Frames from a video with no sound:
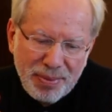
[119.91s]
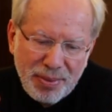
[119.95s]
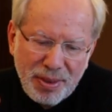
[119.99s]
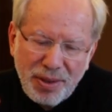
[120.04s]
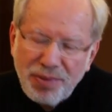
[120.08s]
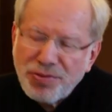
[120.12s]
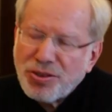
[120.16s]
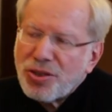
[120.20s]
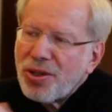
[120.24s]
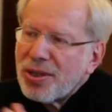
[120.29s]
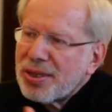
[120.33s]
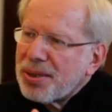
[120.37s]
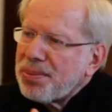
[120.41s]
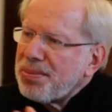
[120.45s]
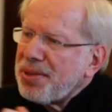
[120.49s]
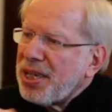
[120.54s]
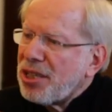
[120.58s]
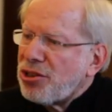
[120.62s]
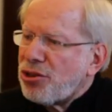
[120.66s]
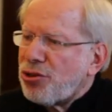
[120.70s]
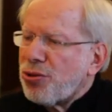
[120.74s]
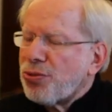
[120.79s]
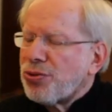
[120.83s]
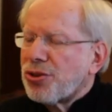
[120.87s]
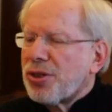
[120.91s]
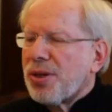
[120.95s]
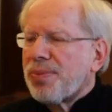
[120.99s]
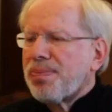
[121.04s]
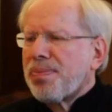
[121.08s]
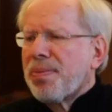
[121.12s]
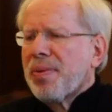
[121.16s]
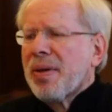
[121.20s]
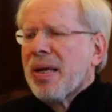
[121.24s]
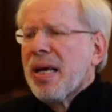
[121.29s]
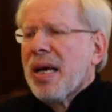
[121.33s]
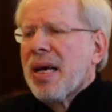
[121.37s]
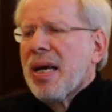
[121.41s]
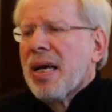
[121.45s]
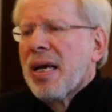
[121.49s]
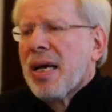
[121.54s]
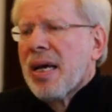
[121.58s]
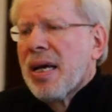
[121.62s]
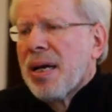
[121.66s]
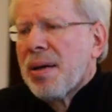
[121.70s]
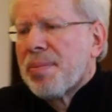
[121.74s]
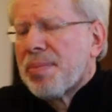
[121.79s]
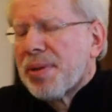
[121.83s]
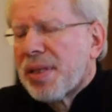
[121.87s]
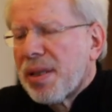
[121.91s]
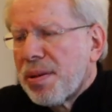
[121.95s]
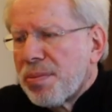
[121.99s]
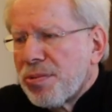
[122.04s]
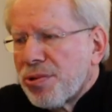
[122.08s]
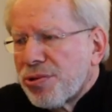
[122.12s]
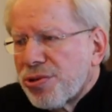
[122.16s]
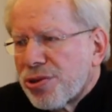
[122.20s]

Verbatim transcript: И все это мне чуждо, потому